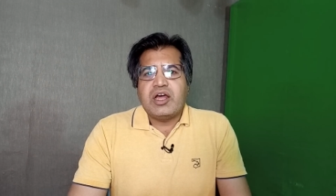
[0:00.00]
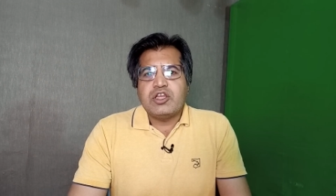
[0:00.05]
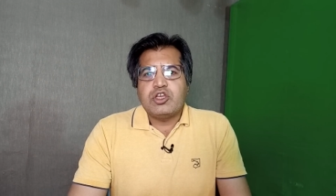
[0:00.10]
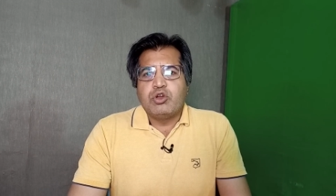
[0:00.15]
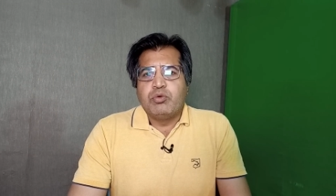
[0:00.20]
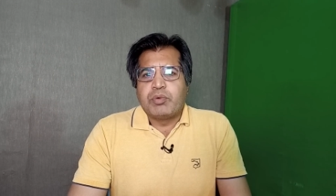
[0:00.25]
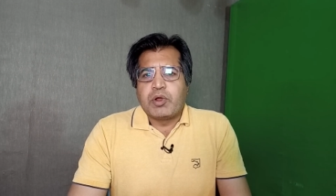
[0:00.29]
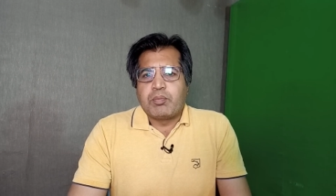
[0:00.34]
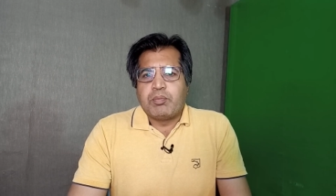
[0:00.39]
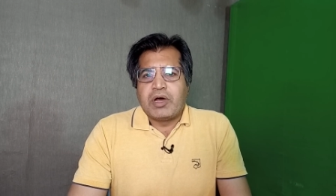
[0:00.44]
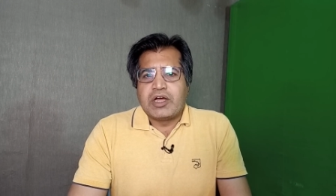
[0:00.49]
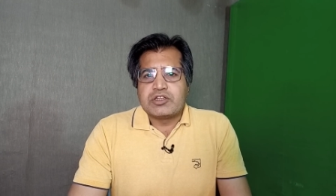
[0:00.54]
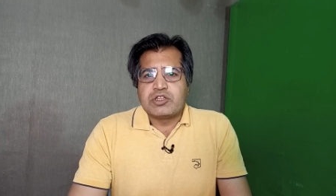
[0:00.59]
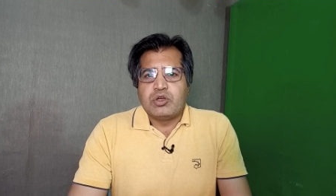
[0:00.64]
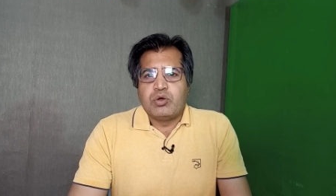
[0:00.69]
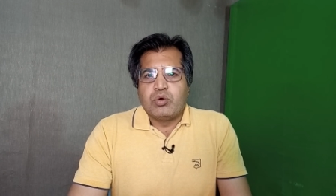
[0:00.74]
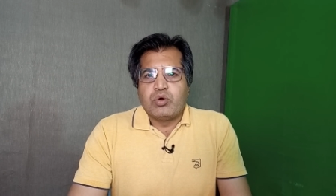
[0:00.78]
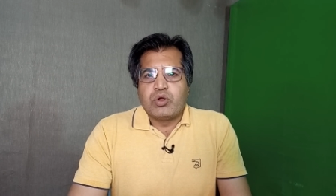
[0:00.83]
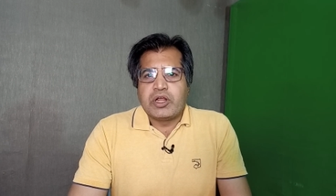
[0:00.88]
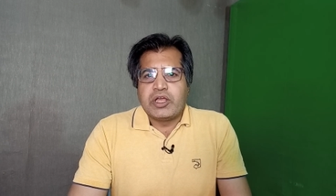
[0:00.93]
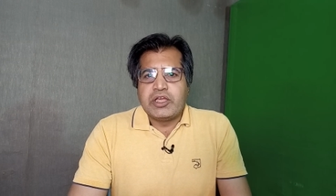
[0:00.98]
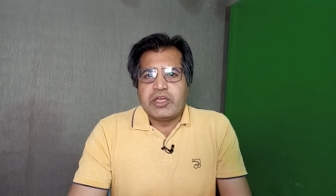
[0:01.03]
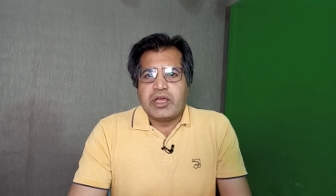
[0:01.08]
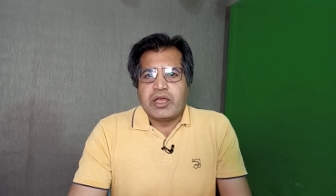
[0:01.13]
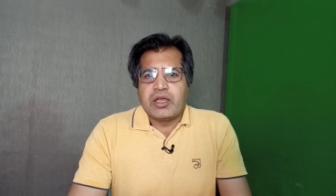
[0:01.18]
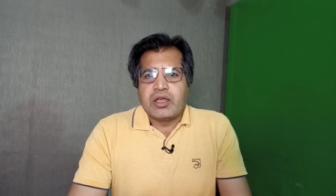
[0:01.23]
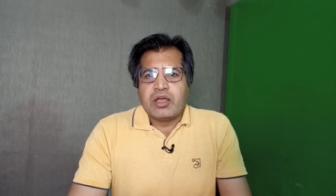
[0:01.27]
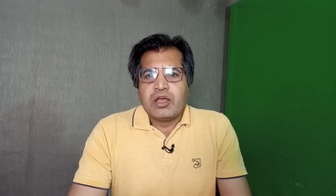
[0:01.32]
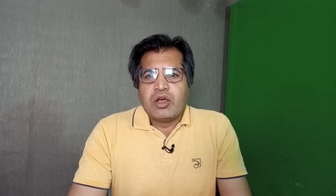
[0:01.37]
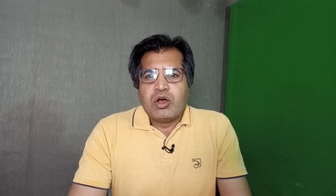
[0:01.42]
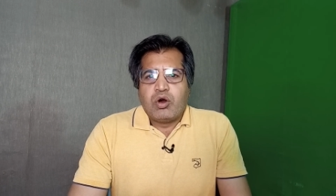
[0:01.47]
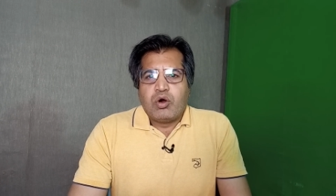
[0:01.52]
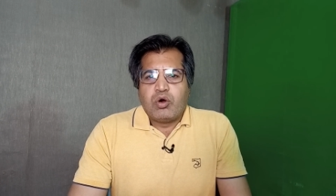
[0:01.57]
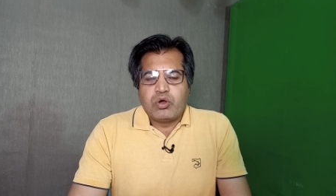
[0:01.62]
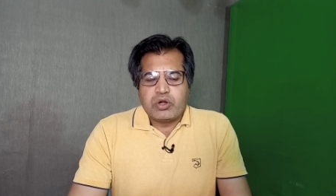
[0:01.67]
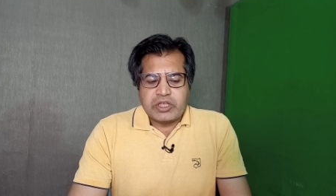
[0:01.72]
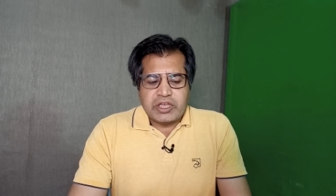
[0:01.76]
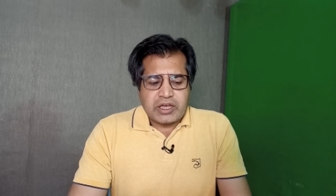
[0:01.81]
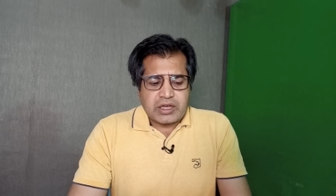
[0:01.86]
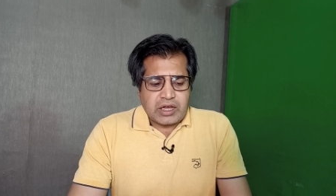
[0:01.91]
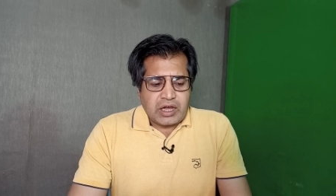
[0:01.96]
के ऊपर बातें हो रही हैं और
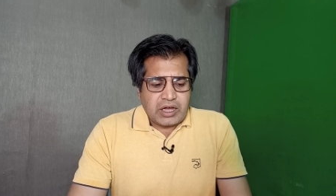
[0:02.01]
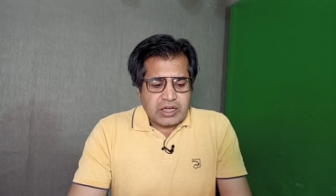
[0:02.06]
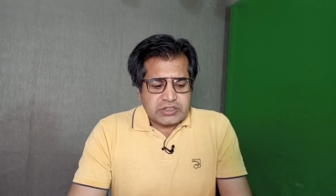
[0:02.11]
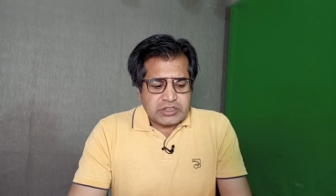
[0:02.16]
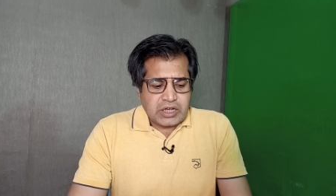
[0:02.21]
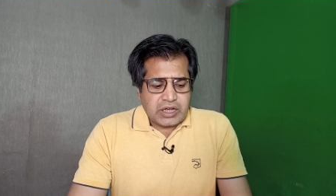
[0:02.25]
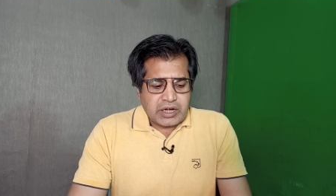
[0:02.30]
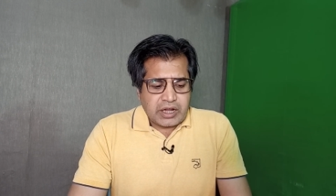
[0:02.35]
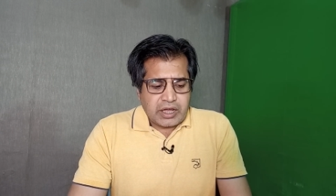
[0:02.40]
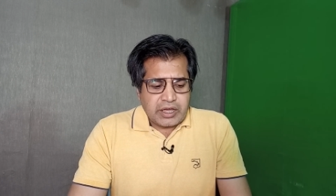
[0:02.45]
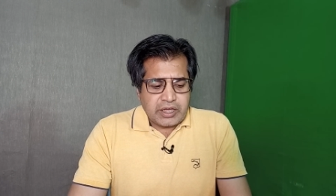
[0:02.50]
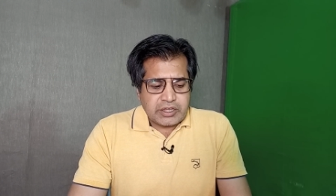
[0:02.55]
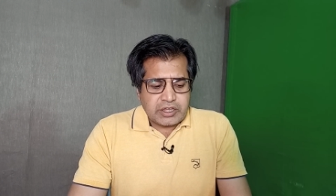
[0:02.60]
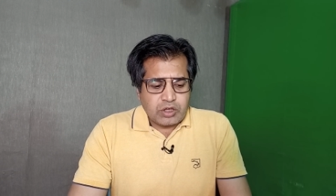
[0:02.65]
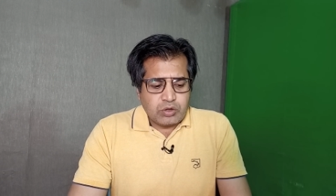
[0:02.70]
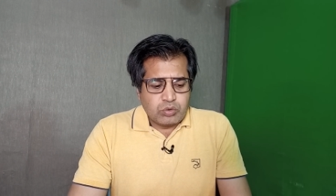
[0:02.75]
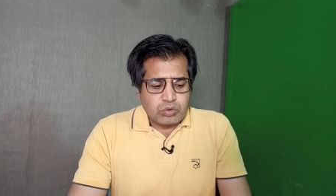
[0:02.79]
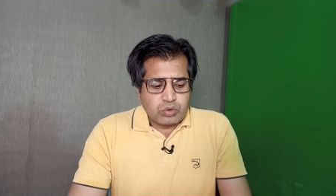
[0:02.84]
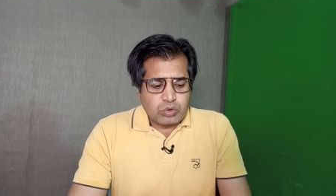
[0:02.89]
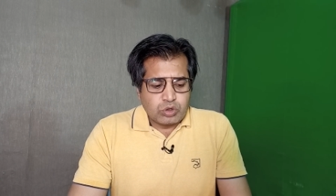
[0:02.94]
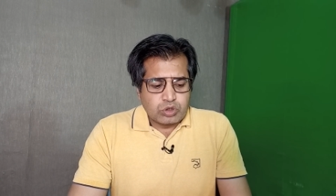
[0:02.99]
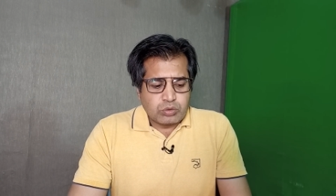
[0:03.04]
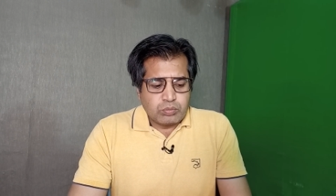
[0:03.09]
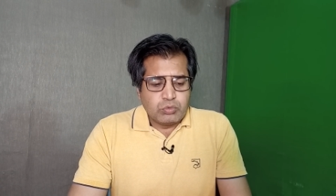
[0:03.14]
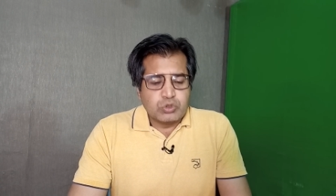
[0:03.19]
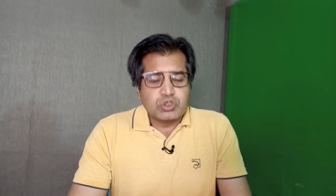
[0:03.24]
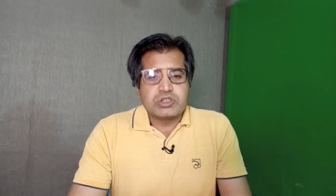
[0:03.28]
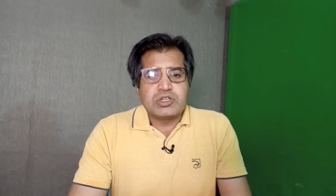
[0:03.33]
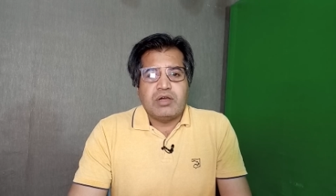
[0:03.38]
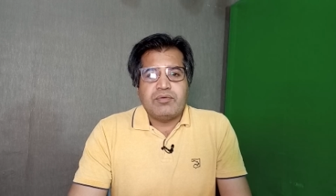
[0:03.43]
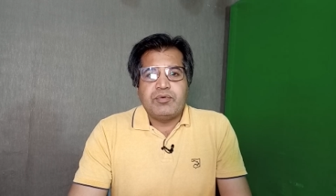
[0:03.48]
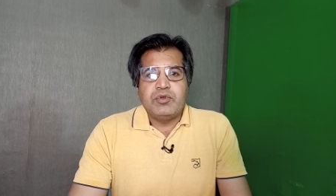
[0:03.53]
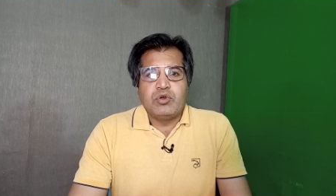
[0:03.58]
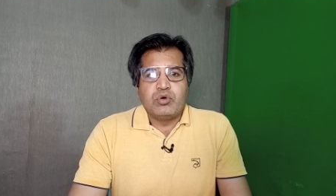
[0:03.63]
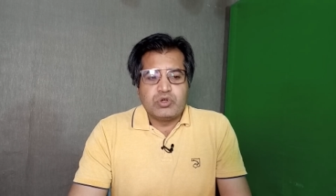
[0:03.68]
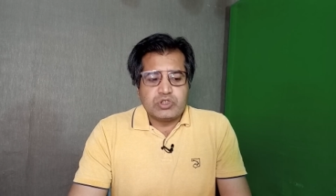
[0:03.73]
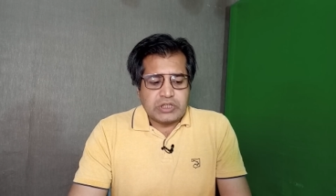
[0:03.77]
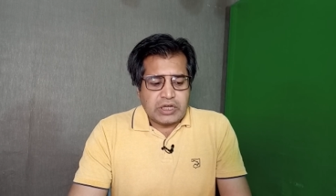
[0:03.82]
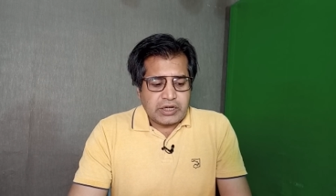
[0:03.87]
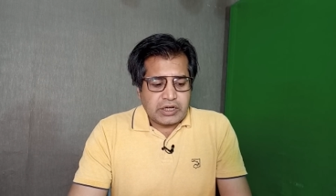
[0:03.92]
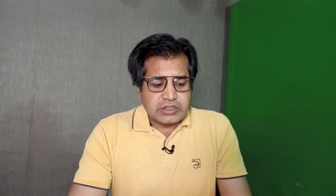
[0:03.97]
ये कहा जा रहा है कि उनको तो मुस्ताफ़ी हो
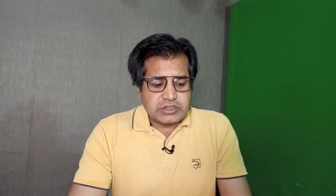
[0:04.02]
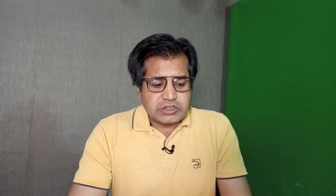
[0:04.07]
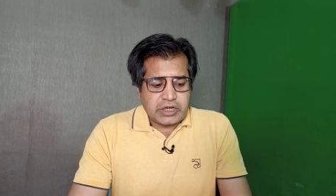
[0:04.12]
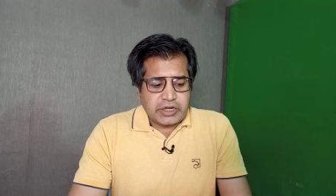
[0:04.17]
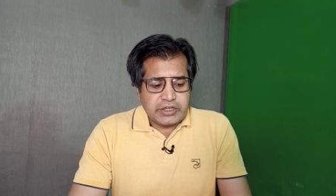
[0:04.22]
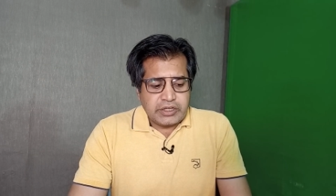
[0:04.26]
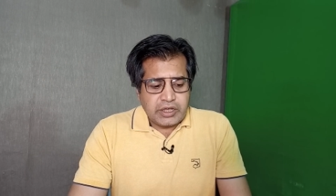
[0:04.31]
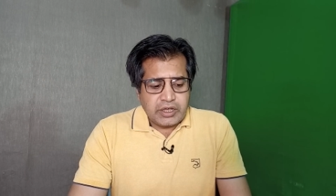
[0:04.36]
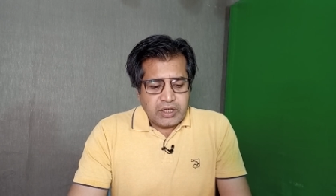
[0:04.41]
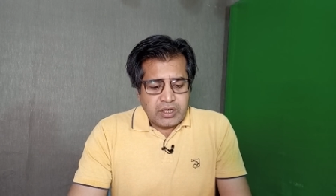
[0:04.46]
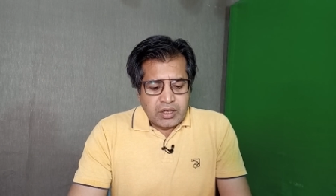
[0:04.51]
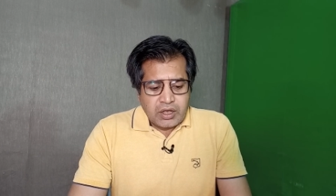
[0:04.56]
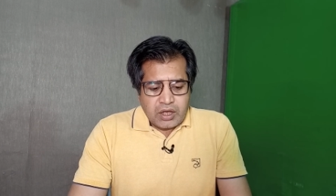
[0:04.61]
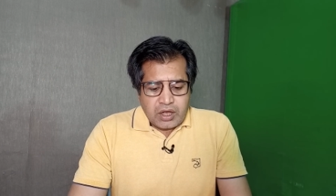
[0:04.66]
जाना चाहिए